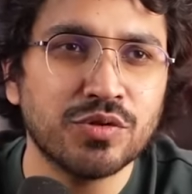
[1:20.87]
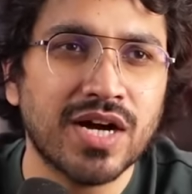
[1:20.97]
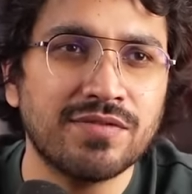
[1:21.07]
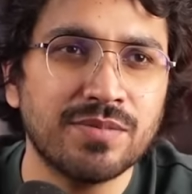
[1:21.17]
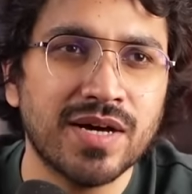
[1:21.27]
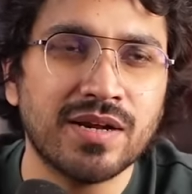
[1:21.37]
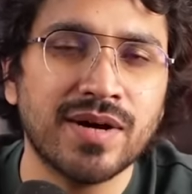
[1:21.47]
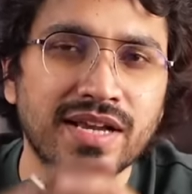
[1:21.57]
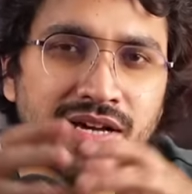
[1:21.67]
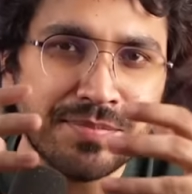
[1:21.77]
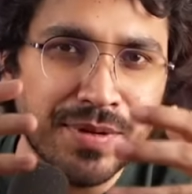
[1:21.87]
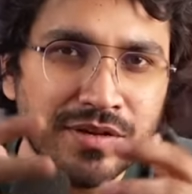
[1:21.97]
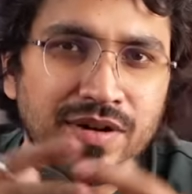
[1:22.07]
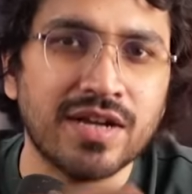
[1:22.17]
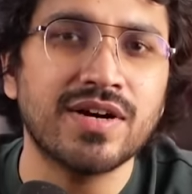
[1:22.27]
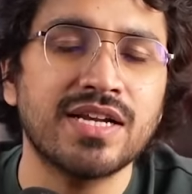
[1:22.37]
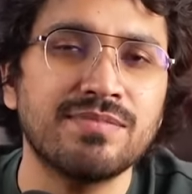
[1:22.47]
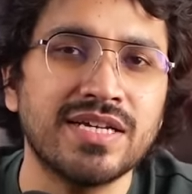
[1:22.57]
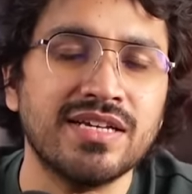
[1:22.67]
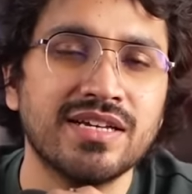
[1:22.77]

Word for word: जो काफ़ी बार हमारे घर परिवार वाले भी